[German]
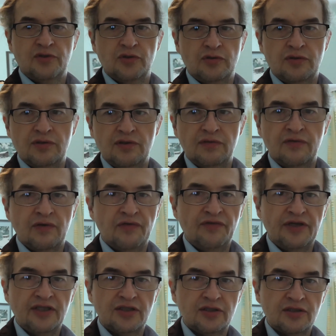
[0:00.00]
zu
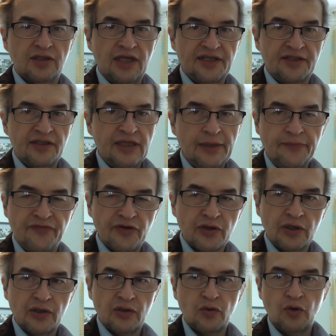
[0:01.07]
irgendwelchen schlechten
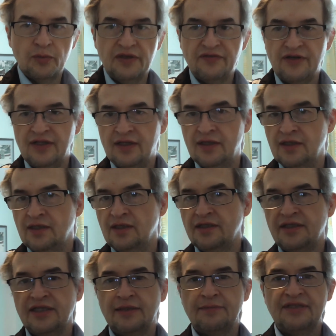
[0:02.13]
Nebenwirkungen kommen, weil
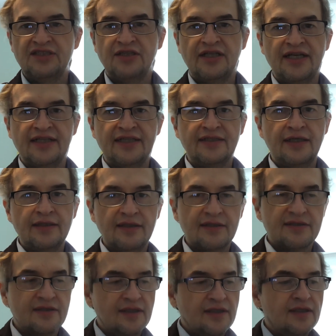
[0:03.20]
jeder Mensch reagiert
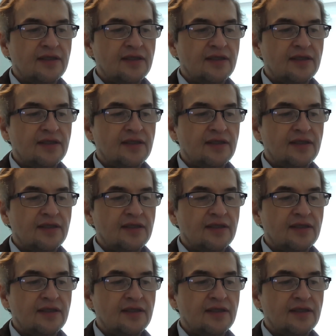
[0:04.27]
anders,